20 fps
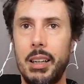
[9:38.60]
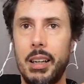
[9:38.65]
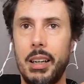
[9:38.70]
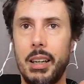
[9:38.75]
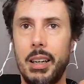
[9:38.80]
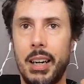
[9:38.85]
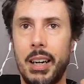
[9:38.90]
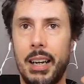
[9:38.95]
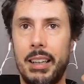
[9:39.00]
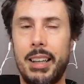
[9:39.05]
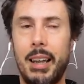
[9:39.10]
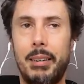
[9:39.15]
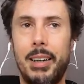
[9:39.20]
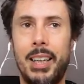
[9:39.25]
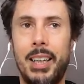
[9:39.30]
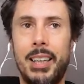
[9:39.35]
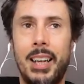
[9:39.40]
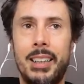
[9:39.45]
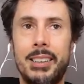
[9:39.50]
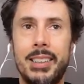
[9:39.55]

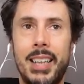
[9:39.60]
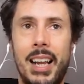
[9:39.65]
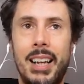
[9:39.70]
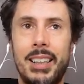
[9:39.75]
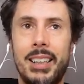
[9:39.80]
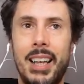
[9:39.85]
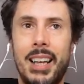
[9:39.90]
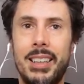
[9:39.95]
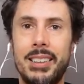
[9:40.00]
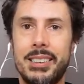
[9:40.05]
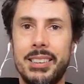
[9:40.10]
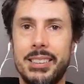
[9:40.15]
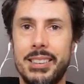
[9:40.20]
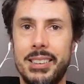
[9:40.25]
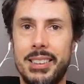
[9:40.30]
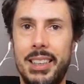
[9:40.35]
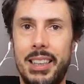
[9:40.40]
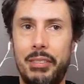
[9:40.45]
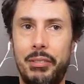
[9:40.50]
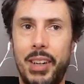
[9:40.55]
Rentabilidades altas
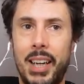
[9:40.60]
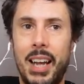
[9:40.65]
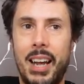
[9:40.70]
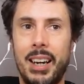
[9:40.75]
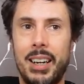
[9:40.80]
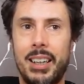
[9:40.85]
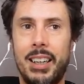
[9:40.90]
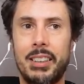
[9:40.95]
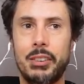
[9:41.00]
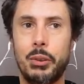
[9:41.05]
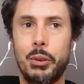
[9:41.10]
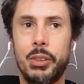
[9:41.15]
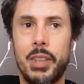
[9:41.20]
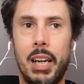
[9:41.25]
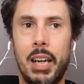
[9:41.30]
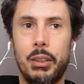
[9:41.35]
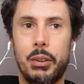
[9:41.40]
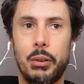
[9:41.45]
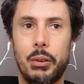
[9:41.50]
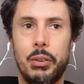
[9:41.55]
significa riesgos
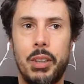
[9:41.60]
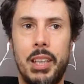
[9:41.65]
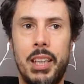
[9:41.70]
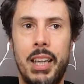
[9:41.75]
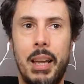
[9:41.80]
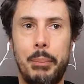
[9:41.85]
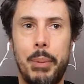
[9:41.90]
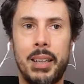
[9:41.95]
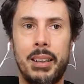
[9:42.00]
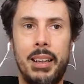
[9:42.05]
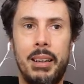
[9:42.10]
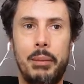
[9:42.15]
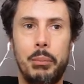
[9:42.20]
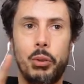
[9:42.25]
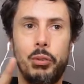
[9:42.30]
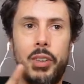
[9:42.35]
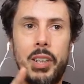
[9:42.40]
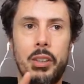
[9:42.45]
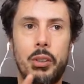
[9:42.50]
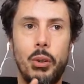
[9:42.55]
altos. Y aparte hemos
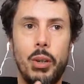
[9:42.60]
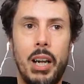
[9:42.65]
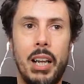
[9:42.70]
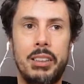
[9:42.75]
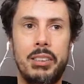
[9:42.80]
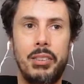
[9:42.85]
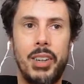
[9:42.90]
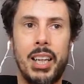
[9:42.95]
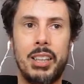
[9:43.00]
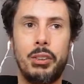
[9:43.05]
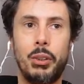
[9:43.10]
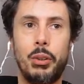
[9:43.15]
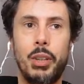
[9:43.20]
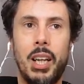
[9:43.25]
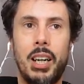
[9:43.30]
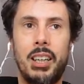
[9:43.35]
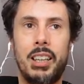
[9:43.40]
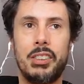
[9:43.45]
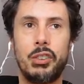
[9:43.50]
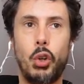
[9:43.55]
visto clasificación de
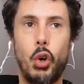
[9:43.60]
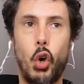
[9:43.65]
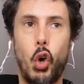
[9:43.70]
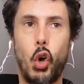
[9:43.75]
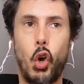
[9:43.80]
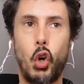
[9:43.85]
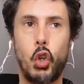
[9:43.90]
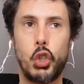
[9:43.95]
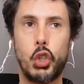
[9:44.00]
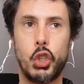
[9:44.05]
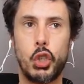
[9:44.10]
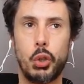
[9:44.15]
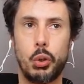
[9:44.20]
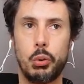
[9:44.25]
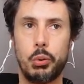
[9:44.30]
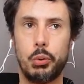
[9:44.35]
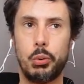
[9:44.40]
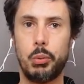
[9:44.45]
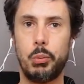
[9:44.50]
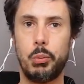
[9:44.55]
riesgo 8,
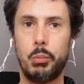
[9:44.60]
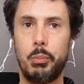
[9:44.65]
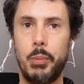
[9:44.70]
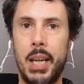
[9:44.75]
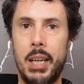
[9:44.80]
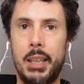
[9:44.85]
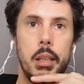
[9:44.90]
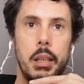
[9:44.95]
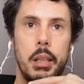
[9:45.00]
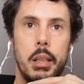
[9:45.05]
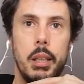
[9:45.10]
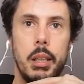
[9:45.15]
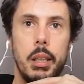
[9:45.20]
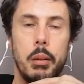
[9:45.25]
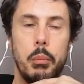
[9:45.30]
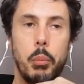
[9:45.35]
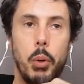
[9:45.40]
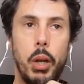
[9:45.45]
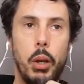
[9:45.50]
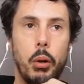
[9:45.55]
¿vale?
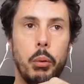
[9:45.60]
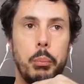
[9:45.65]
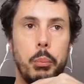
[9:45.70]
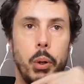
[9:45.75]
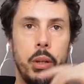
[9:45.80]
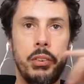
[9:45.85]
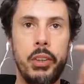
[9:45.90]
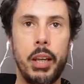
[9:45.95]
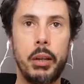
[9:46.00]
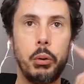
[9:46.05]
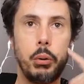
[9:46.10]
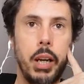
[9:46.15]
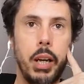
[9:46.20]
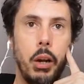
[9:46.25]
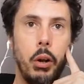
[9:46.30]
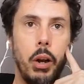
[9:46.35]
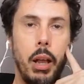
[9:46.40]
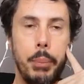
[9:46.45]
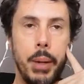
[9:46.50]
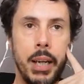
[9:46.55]
Bueno, pues he
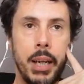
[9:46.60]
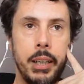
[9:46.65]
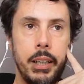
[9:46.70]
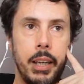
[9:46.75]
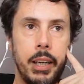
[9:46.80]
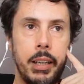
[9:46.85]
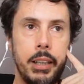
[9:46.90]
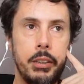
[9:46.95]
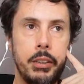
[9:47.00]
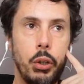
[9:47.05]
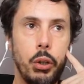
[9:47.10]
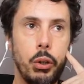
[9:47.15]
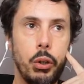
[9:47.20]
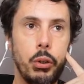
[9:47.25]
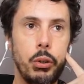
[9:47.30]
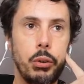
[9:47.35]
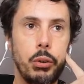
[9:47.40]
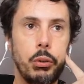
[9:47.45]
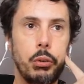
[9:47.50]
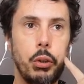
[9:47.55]
encontrado la página de
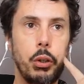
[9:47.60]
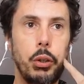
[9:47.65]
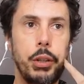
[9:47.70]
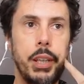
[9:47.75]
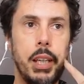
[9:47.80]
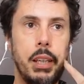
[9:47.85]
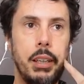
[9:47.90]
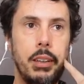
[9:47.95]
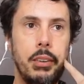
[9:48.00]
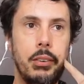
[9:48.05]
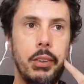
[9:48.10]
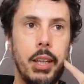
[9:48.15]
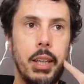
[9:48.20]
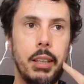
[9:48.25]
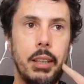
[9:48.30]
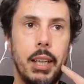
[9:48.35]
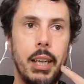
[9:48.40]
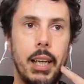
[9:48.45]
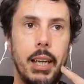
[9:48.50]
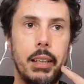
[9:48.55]
Editoro donde
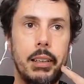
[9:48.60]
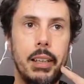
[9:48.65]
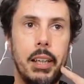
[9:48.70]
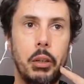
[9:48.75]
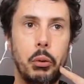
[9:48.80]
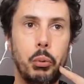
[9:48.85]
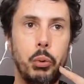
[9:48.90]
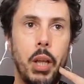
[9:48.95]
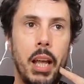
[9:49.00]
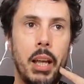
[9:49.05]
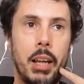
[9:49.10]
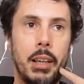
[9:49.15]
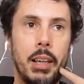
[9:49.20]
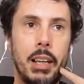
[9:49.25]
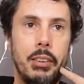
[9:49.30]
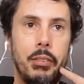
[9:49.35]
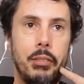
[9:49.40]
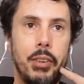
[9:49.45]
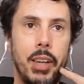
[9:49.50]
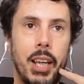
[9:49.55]
dicen que tiene una
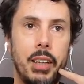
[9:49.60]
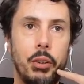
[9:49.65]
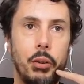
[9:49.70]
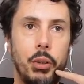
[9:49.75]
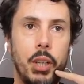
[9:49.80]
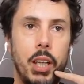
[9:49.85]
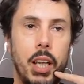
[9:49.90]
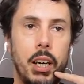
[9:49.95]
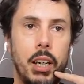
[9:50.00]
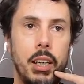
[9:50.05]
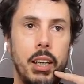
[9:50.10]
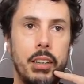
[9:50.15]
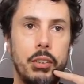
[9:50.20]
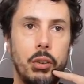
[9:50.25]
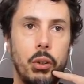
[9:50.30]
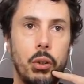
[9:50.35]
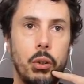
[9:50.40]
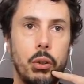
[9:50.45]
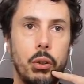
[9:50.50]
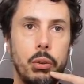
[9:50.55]
clasificación de
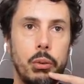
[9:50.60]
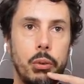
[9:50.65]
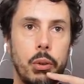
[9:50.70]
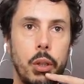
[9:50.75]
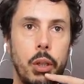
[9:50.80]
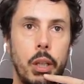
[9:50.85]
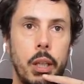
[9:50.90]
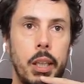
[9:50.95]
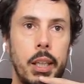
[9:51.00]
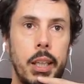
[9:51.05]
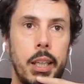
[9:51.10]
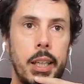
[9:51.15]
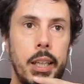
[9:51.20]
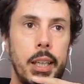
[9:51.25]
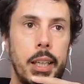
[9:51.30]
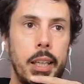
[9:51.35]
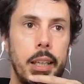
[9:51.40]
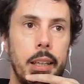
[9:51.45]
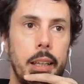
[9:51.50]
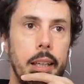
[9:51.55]
riesgo
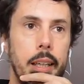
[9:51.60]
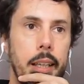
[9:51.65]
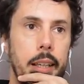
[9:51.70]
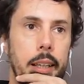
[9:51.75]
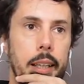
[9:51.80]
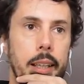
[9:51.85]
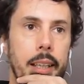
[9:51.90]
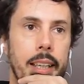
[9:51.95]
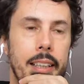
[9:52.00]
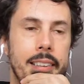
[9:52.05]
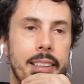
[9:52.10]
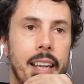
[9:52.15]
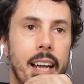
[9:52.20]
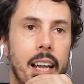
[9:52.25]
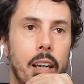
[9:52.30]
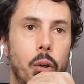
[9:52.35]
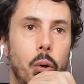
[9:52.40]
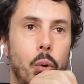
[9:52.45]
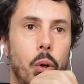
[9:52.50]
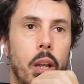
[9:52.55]
que se
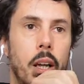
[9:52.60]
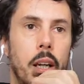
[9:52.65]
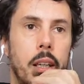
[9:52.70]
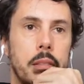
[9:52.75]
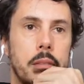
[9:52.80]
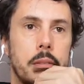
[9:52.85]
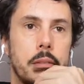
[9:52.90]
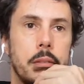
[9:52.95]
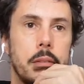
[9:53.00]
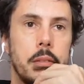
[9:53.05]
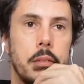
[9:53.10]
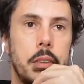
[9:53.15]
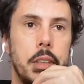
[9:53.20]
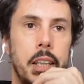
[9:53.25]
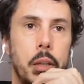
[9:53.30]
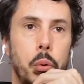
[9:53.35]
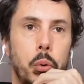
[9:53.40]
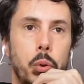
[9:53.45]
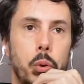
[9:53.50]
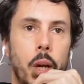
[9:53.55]
calcula
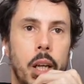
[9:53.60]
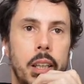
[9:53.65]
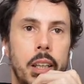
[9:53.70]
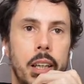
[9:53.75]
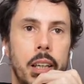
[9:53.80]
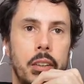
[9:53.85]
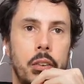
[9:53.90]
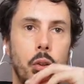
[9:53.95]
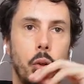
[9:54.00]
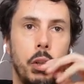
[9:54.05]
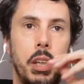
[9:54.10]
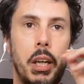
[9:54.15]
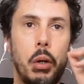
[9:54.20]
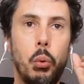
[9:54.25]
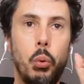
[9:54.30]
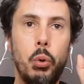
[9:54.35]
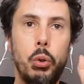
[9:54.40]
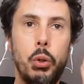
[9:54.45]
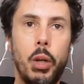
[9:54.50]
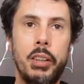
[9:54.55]
de 1 a 10, donde
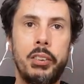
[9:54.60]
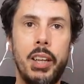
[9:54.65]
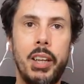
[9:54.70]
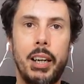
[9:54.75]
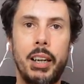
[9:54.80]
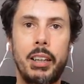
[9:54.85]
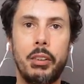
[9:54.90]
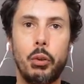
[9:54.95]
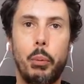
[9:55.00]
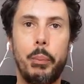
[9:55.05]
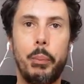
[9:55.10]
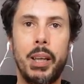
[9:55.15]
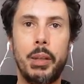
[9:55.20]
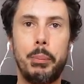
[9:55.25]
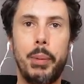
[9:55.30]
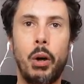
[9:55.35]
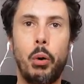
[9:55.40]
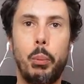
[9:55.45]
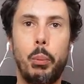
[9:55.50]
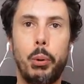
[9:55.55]
1 es el riesgo más
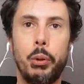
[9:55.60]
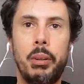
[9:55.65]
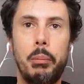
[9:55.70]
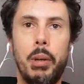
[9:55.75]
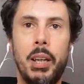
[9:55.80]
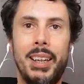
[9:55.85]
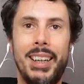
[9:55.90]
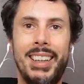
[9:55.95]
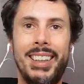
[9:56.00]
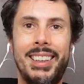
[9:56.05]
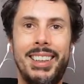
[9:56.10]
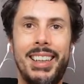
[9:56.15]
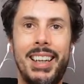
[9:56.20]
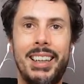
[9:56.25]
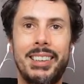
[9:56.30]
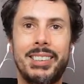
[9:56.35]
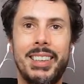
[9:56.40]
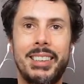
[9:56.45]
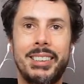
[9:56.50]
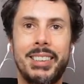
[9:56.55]
bajo posible y
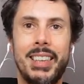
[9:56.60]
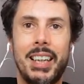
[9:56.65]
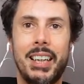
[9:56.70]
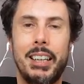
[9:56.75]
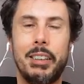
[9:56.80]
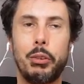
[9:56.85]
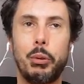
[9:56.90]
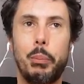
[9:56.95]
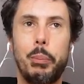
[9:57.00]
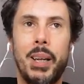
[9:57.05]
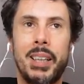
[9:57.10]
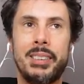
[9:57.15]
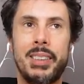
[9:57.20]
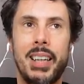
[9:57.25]
10 es el riesgo más